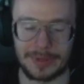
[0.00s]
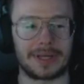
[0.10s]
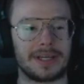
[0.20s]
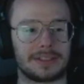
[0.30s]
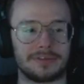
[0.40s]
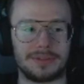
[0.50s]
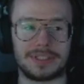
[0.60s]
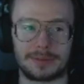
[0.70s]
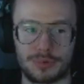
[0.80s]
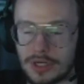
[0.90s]
jak ja to
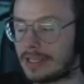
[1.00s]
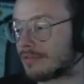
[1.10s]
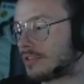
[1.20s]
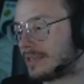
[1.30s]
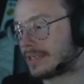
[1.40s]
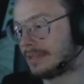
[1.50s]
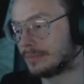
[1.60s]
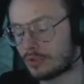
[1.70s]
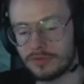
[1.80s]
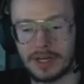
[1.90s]
widzę. Przede wszystkim
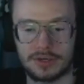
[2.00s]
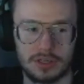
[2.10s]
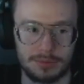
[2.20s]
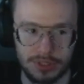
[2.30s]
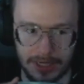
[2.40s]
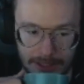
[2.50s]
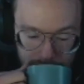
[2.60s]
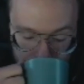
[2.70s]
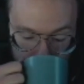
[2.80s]
uważam, że